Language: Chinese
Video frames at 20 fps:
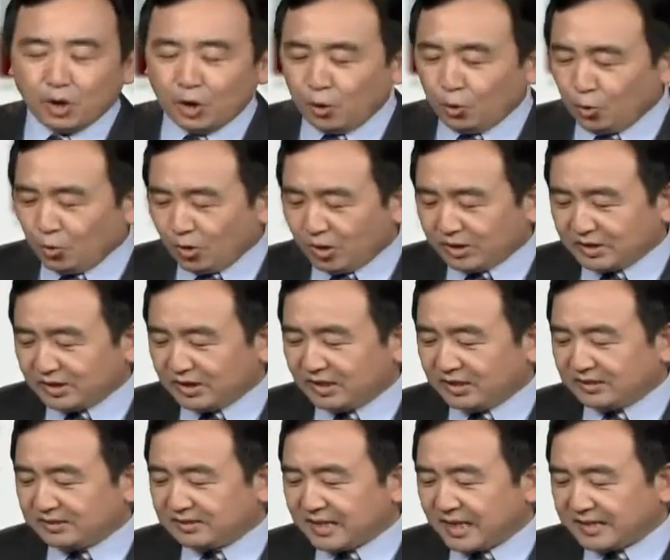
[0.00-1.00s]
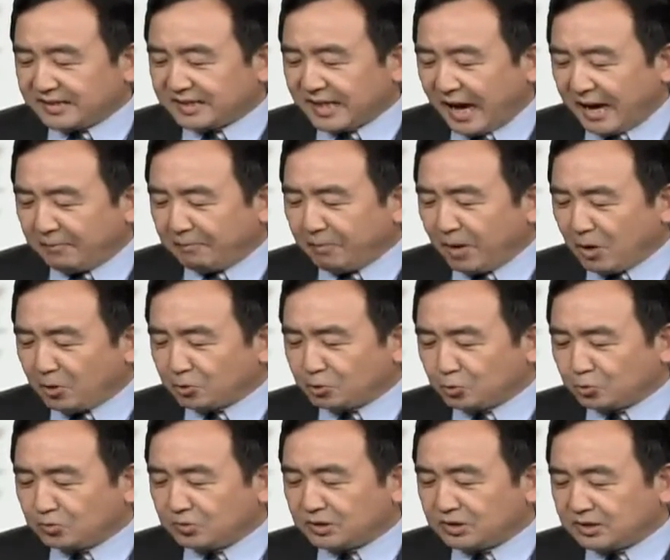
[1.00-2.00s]
或者在党报
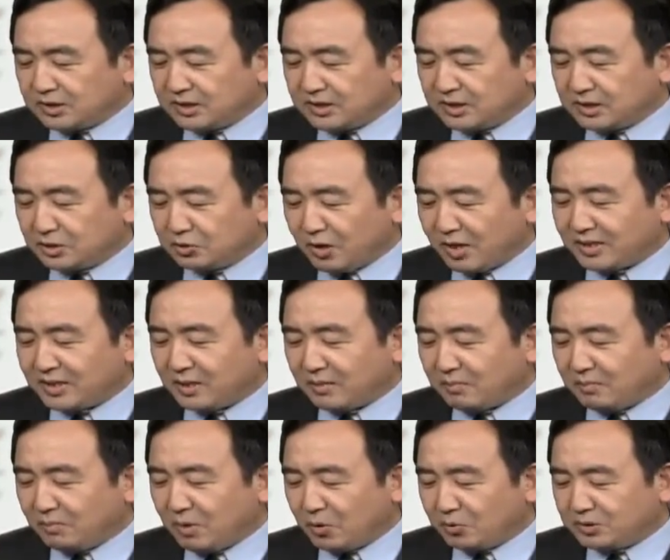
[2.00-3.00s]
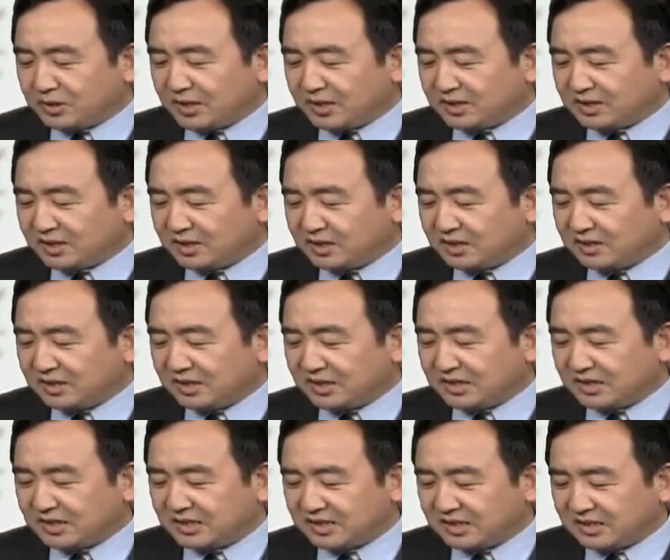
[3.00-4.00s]
中计算着某些特
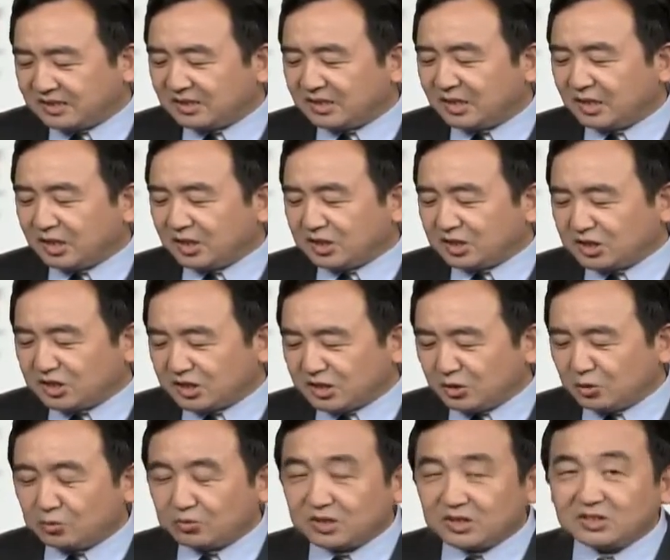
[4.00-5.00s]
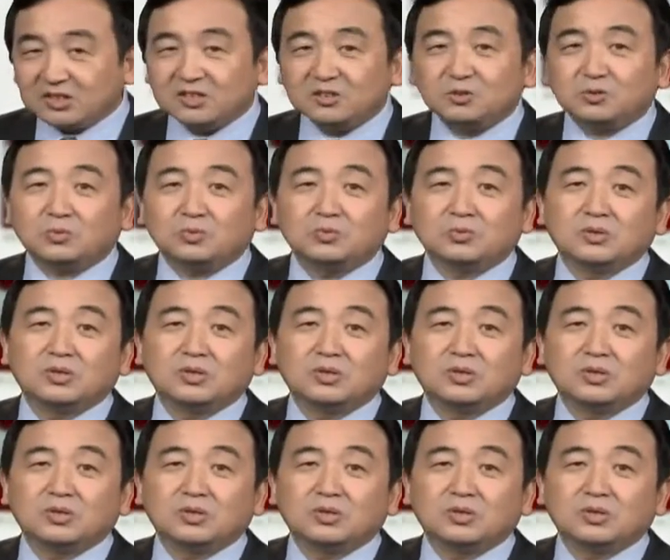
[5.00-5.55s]
定的词使用的次数。